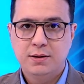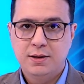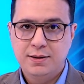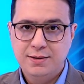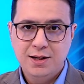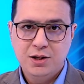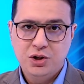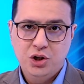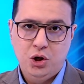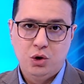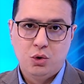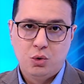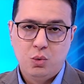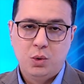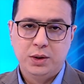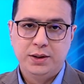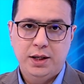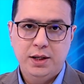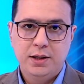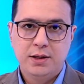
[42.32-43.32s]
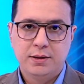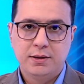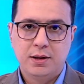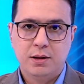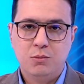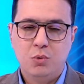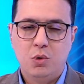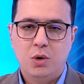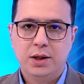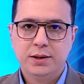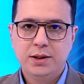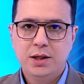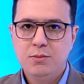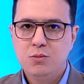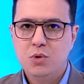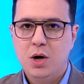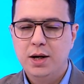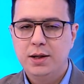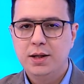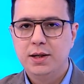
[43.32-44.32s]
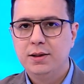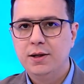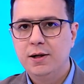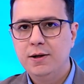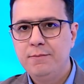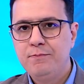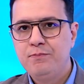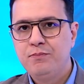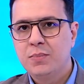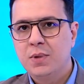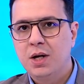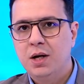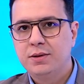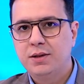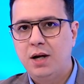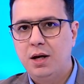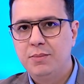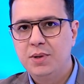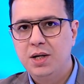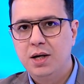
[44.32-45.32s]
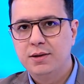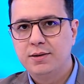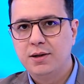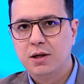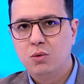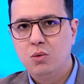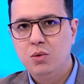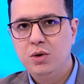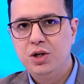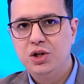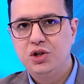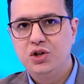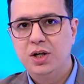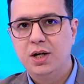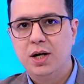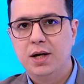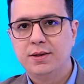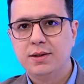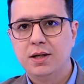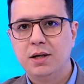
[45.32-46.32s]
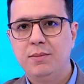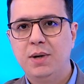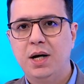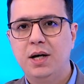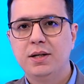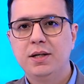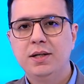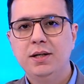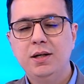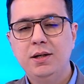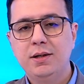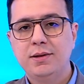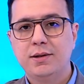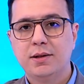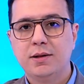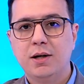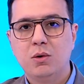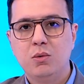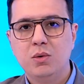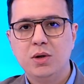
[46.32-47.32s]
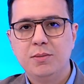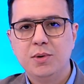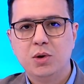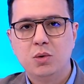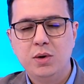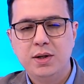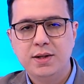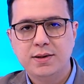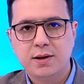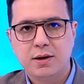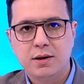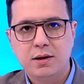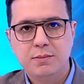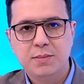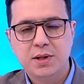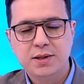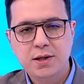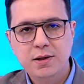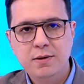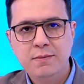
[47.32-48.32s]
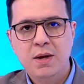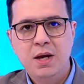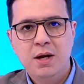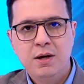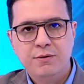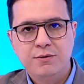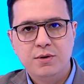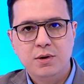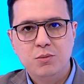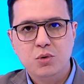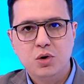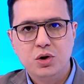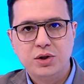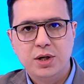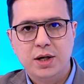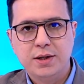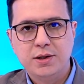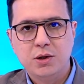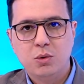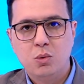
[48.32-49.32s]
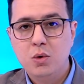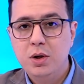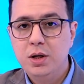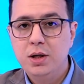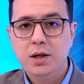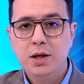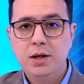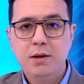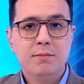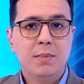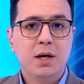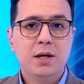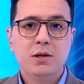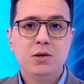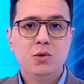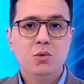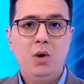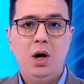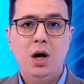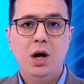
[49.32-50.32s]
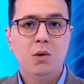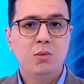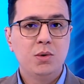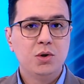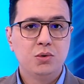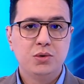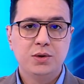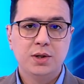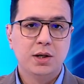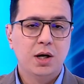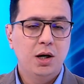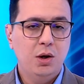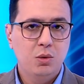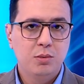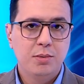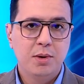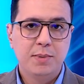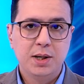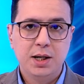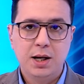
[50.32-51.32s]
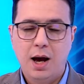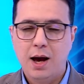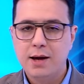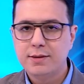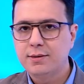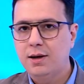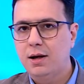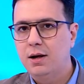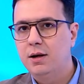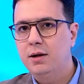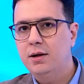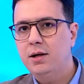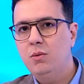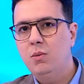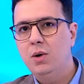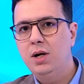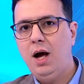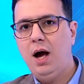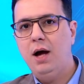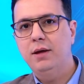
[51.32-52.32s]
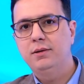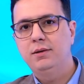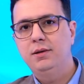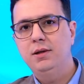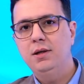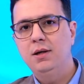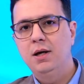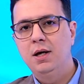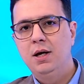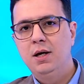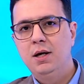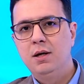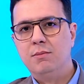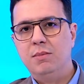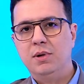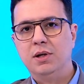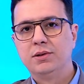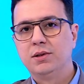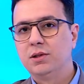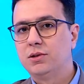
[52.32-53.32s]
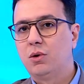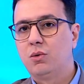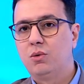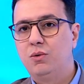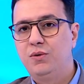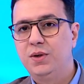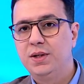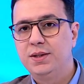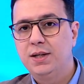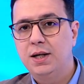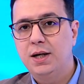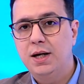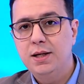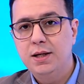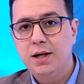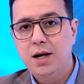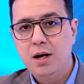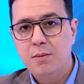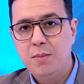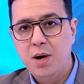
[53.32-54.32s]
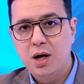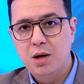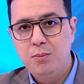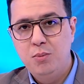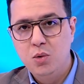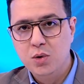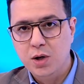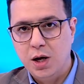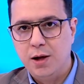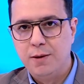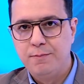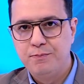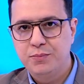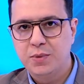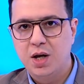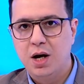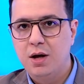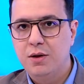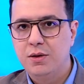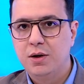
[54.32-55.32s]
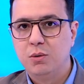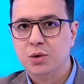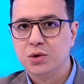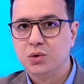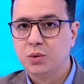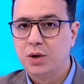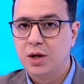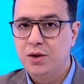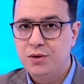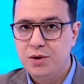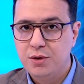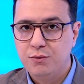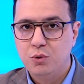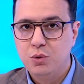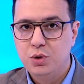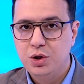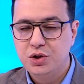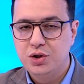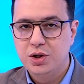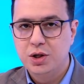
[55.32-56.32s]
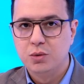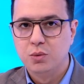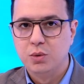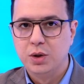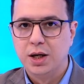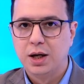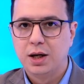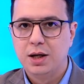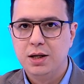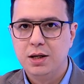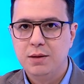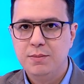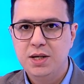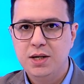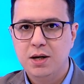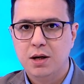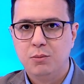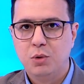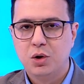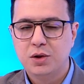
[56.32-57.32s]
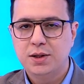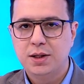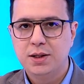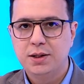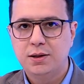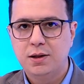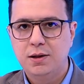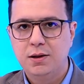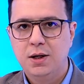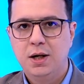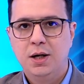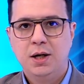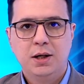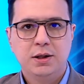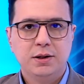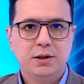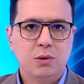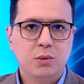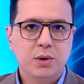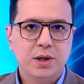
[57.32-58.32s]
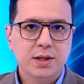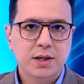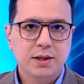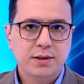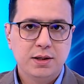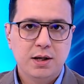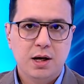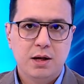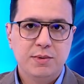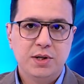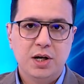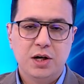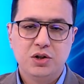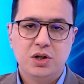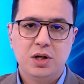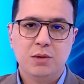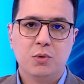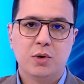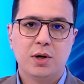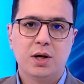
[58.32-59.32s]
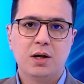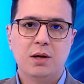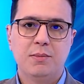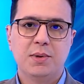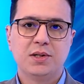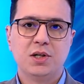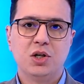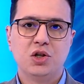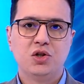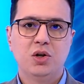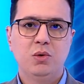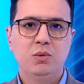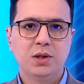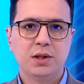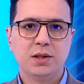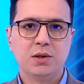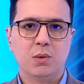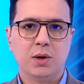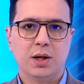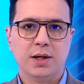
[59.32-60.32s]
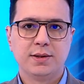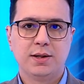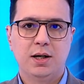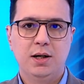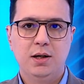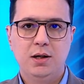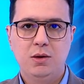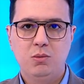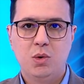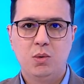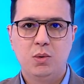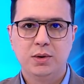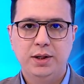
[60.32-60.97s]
تستشعر وضعية المواطن مؤكدا تعبئة كل الجهات المعنية للتدخل بكل صرامة في مواجهة كل من يحاول التلاعب بالأسعار والحد من التصرفات غير المقبولة هذا وتكثف اللجان الإقليمية المختلطة دورياتها من أجل مراقبة الجودة والأسعار